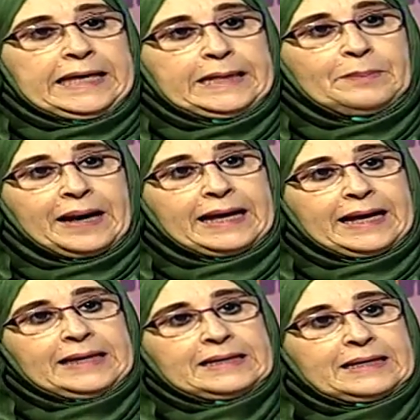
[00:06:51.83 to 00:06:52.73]
عبارة
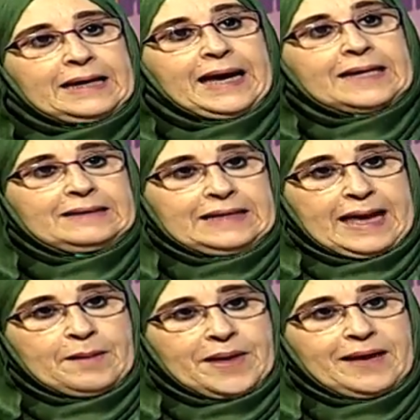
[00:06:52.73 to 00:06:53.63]
عن عقد
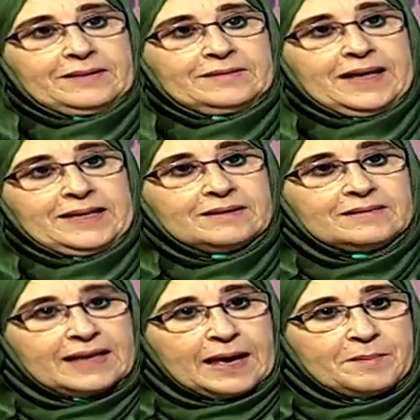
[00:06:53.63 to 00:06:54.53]
الأمان تحية
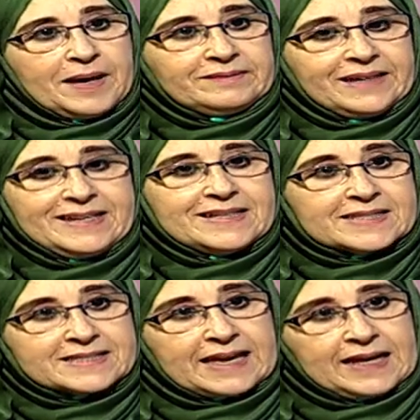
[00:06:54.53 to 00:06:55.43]
الأمان تحية
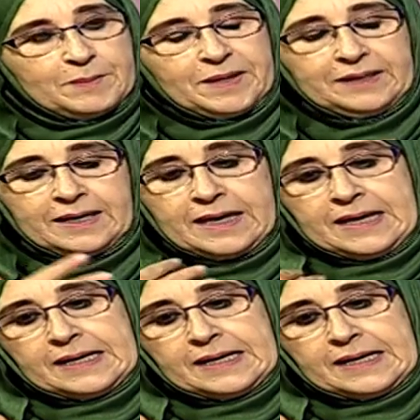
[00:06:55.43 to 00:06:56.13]
السلام يعني